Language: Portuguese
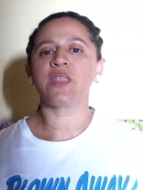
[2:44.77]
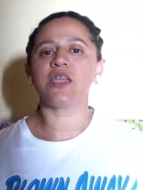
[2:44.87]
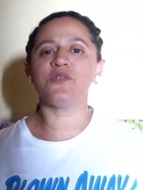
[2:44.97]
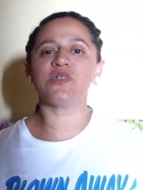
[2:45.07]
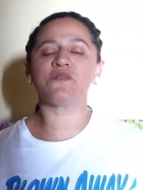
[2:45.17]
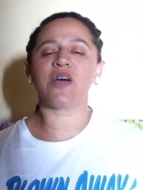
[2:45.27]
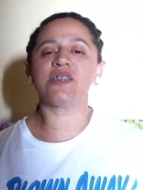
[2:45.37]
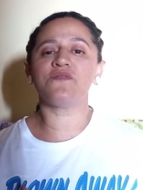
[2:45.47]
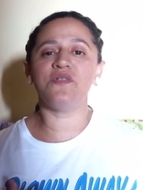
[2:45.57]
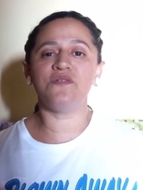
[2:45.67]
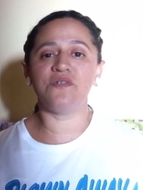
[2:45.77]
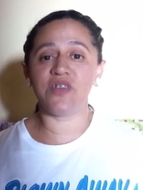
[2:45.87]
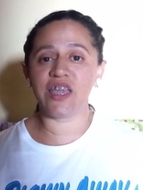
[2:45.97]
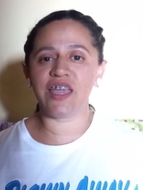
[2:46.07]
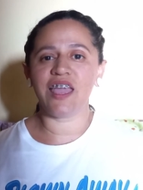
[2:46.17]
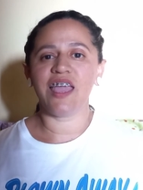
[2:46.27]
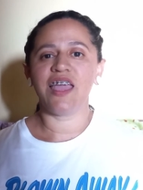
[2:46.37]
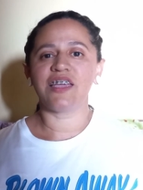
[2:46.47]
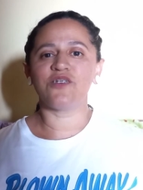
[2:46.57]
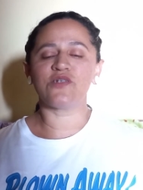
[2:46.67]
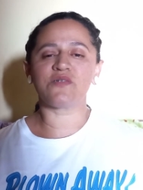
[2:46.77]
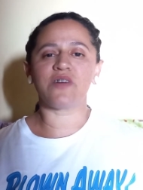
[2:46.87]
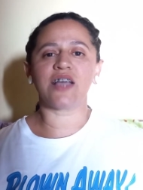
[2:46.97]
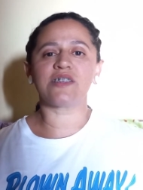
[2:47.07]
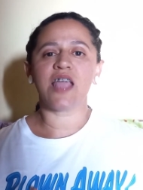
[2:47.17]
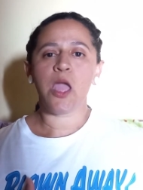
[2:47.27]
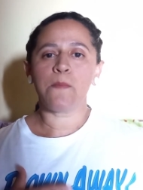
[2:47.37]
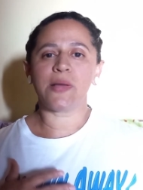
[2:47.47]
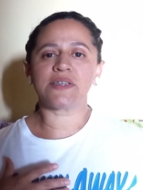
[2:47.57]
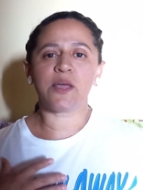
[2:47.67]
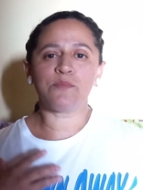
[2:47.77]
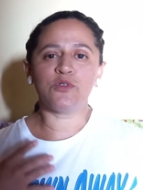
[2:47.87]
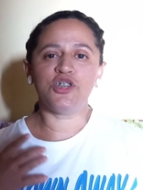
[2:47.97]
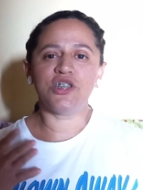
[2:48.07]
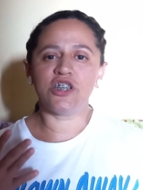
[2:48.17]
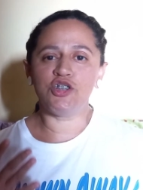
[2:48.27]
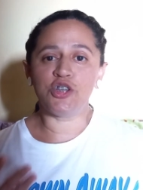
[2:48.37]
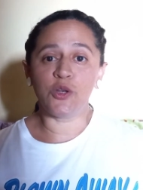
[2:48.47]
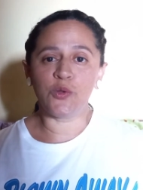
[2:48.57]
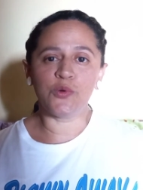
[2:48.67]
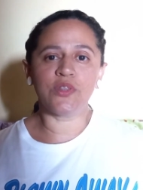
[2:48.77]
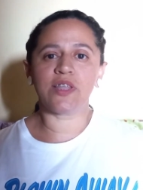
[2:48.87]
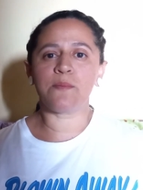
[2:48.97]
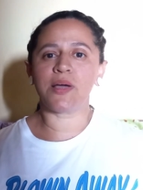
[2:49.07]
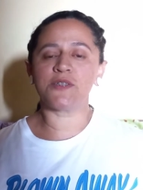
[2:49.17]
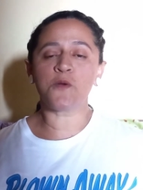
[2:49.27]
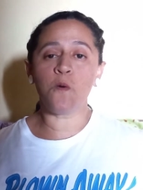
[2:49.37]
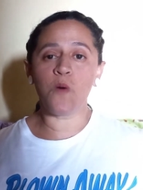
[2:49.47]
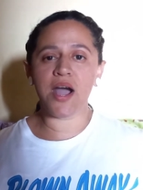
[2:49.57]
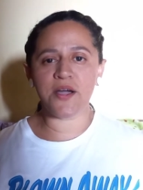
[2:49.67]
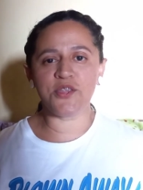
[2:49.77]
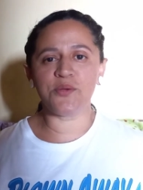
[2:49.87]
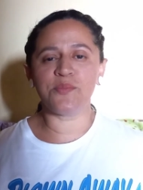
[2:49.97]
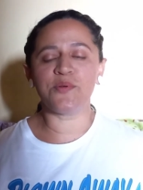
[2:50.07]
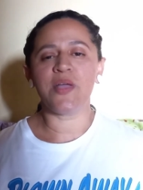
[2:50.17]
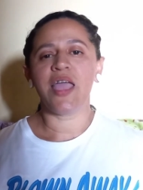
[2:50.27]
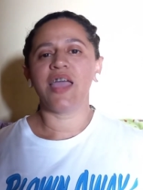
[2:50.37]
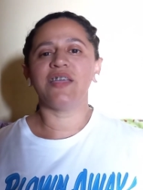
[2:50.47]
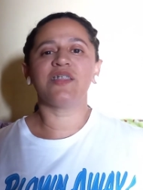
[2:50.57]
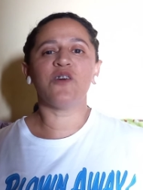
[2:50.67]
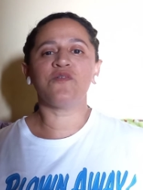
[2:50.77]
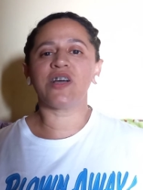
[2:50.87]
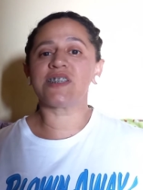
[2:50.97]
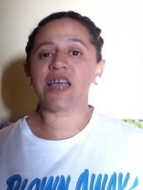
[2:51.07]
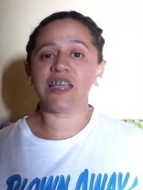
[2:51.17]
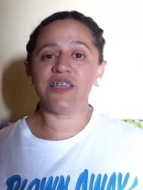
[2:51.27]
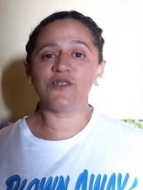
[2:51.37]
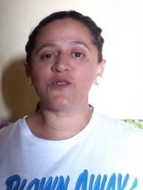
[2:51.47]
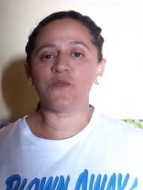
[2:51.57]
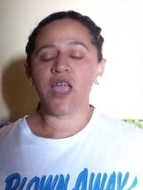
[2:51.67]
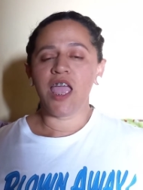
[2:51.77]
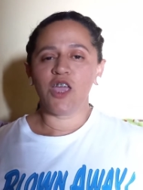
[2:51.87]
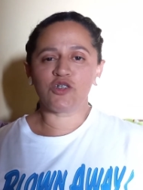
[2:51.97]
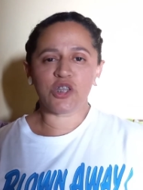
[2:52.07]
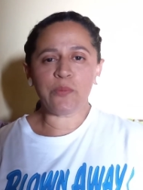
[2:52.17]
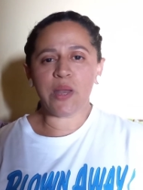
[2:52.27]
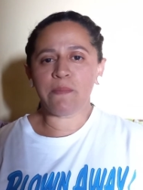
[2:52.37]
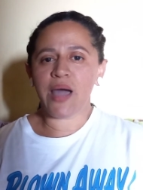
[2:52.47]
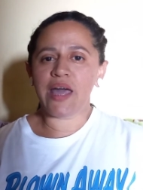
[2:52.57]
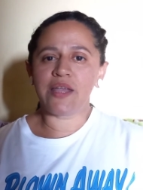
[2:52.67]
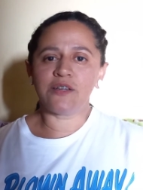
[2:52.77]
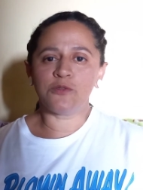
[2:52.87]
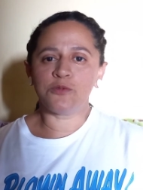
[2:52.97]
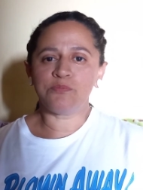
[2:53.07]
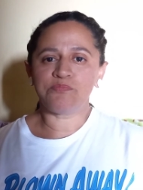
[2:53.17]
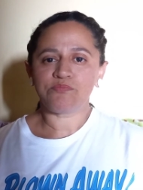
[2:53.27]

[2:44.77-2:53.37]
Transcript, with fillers: que nos faz viver, que nos faz passar por dias de luta, mas com ânimo. Então faça isso. Eu já estou preparando